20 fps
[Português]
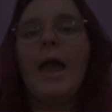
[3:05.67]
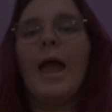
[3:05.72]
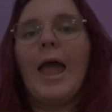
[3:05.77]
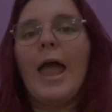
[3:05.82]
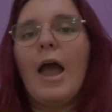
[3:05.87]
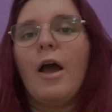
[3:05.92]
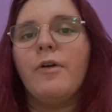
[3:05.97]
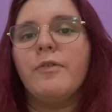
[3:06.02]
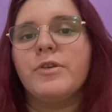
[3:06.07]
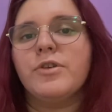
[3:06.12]
É
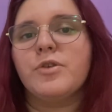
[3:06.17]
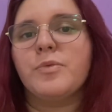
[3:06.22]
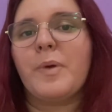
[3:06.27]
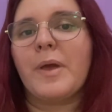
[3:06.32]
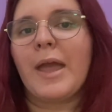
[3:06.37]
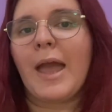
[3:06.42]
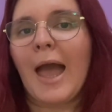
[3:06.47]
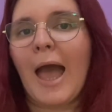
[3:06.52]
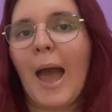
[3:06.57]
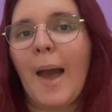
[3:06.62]
um vídeo bem
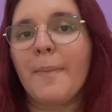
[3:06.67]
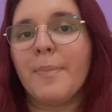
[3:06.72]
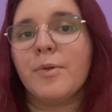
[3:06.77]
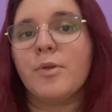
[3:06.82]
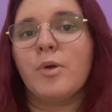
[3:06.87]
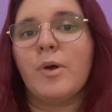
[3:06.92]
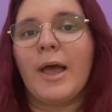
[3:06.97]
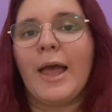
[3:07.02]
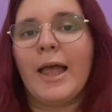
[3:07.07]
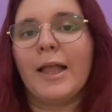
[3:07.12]

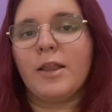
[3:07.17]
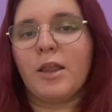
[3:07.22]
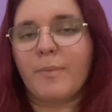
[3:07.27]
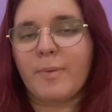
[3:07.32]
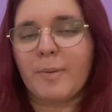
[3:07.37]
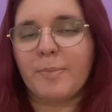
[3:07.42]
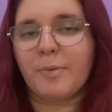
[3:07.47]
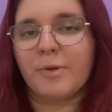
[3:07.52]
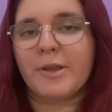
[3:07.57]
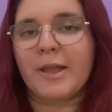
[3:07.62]
rápido, é só pra
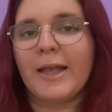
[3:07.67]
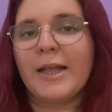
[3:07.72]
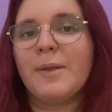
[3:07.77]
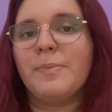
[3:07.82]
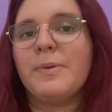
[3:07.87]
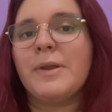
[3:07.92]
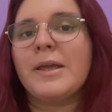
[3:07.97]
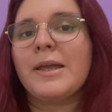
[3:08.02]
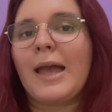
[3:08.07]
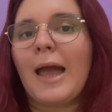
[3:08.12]
poder
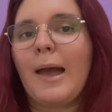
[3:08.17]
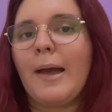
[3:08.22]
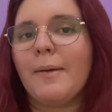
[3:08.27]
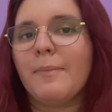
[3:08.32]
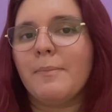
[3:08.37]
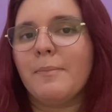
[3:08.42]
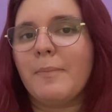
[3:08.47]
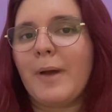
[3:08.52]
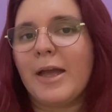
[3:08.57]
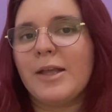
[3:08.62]

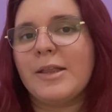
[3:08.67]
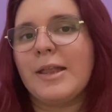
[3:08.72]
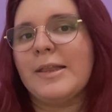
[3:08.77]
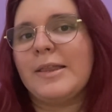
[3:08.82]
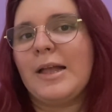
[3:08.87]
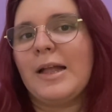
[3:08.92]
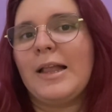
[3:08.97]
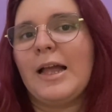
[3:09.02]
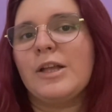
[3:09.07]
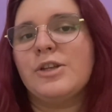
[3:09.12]
explicar mais
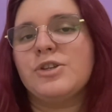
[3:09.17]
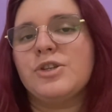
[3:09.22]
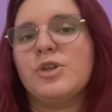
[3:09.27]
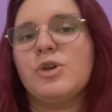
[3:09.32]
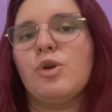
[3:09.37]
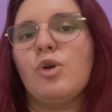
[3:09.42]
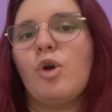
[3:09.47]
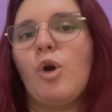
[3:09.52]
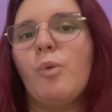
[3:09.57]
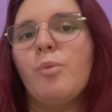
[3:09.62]

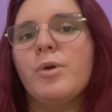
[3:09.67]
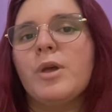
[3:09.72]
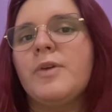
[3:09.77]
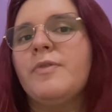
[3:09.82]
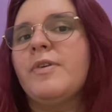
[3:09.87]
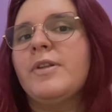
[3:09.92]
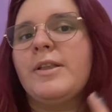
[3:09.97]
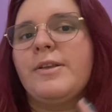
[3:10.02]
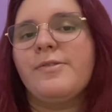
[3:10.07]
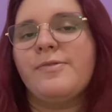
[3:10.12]
detalhadinho como que
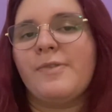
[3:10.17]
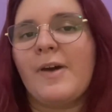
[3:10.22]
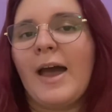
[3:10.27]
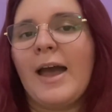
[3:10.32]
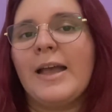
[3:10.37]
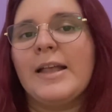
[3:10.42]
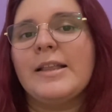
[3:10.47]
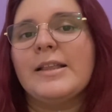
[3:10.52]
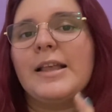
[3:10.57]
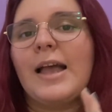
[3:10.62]
você
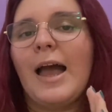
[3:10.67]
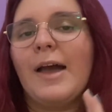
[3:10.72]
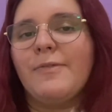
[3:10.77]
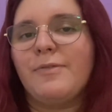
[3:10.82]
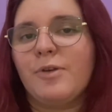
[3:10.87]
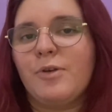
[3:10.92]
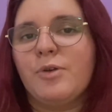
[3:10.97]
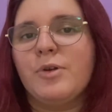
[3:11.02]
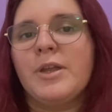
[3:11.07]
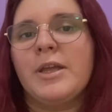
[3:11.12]
faz a
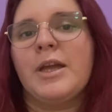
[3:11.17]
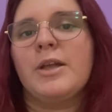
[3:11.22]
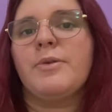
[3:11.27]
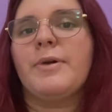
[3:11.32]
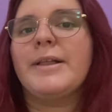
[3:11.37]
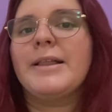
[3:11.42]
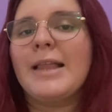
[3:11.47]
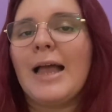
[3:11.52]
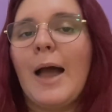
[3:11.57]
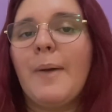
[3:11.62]
figurinha do
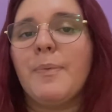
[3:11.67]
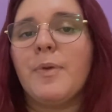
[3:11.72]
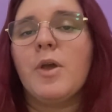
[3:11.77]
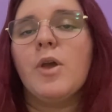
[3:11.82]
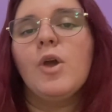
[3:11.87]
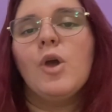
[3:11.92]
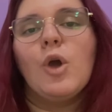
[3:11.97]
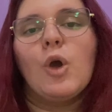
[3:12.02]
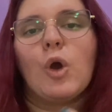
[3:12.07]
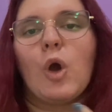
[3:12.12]
WhatsApp,
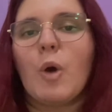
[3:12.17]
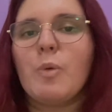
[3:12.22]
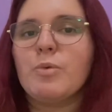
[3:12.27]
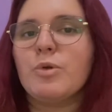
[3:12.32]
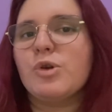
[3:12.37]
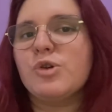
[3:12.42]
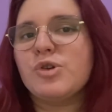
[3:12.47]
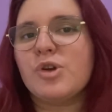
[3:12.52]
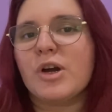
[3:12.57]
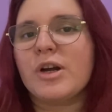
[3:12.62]
como
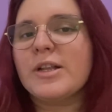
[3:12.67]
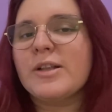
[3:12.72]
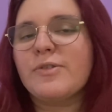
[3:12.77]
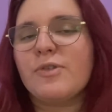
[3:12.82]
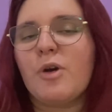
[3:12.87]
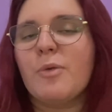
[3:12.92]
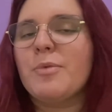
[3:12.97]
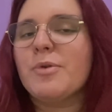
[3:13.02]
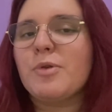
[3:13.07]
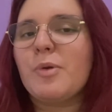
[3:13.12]
no short
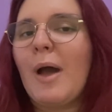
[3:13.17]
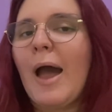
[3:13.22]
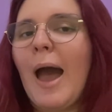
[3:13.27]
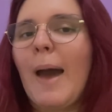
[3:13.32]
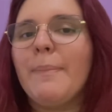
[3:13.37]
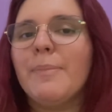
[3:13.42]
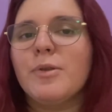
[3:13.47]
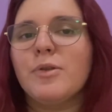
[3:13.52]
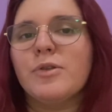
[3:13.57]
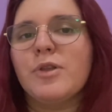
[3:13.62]
ficou muito
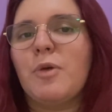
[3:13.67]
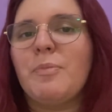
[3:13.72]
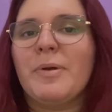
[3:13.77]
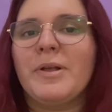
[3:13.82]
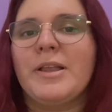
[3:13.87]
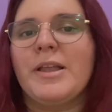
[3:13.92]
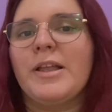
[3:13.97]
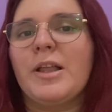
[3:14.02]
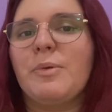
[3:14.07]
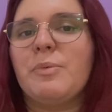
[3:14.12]
rápido, não deu pra
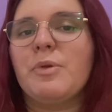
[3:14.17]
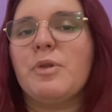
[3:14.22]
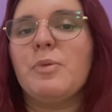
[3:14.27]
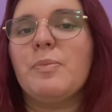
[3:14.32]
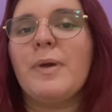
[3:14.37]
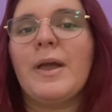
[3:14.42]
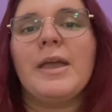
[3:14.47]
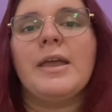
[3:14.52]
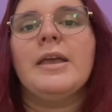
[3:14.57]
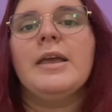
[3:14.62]
entender muito
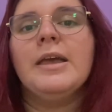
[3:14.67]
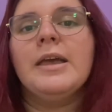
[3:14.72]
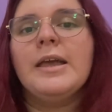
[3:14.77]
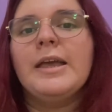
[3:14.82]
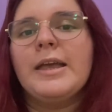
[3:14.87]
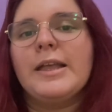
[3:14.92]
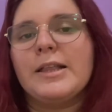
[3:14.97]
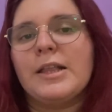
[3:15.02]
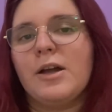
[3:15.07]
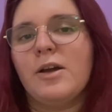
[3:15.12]
bem,
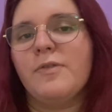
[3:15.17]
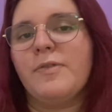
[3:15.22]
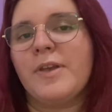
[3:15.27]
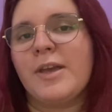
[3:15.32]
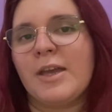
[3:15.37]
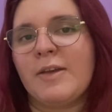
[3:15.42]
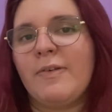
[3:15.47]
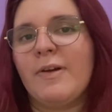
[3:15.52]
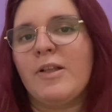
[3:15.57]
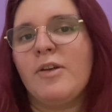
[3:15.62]
então eu vim
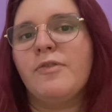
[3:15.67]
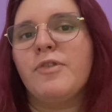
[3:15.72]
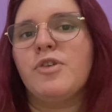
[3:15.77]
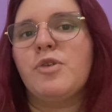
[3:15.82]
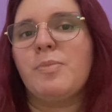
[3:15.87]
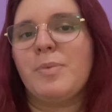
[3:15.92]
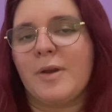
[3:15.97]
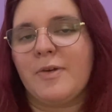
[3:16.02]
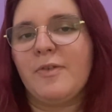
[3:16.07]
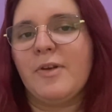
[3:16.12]
aqui fazer um vídeo
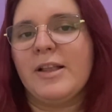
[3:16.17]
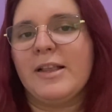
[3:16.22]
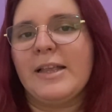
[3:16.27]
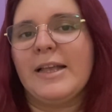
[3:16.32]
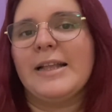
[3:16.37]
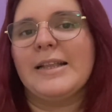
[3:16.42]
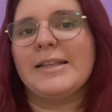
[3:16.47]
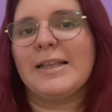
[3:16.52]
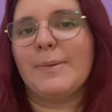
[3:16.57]
pra vocês, tá